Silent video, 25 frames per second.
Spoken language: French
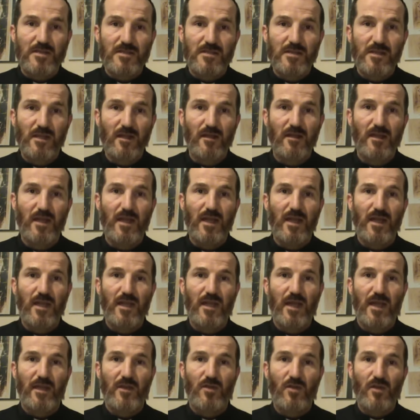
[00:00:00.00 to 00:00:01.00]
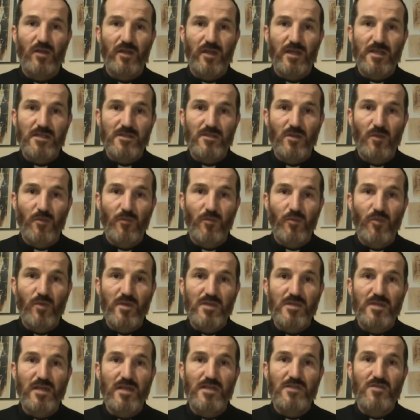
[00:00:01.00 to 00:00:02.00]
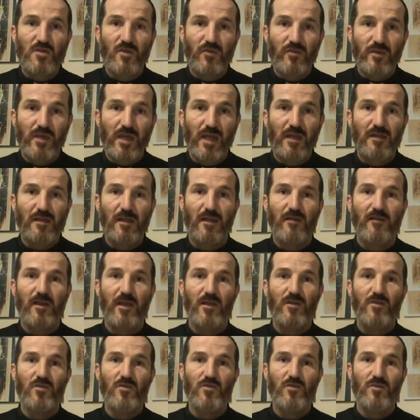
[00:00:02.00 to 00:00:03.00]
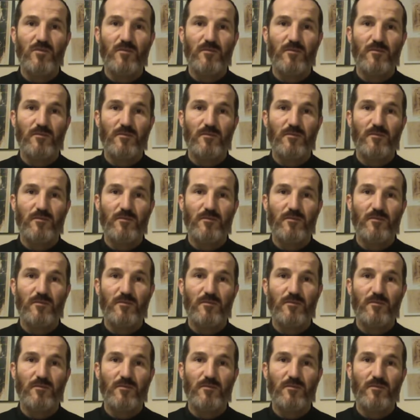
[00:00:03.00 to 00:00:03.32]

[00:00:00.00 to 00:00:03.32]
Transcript: siens et que le Christ puisse les offrir à travers nous.